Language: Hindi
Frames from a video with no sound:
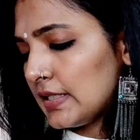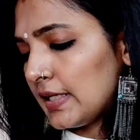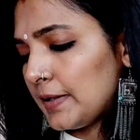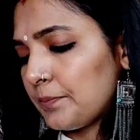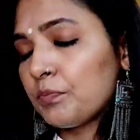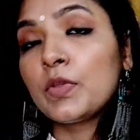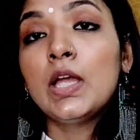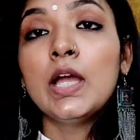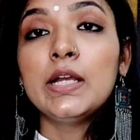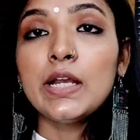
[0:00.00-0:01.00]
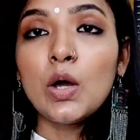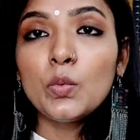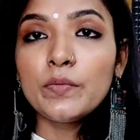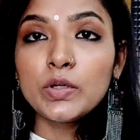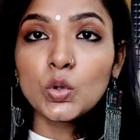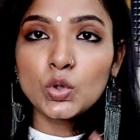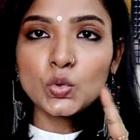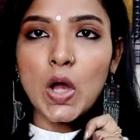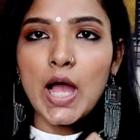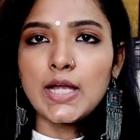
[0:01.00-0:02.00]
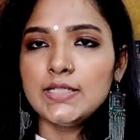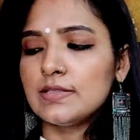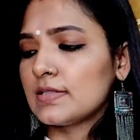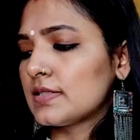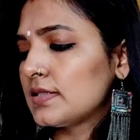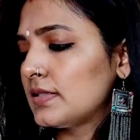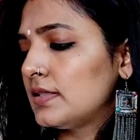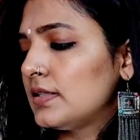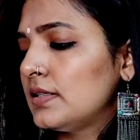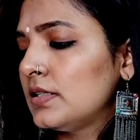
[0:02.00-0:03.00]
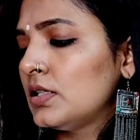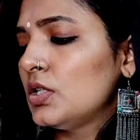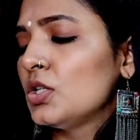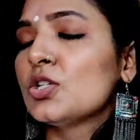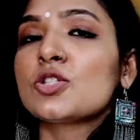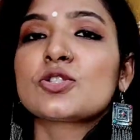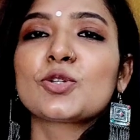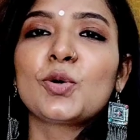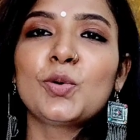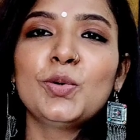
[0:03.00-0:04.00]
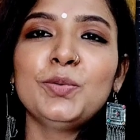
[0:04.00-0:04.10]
ठीक है नाउ वी विल गो टू आईज सो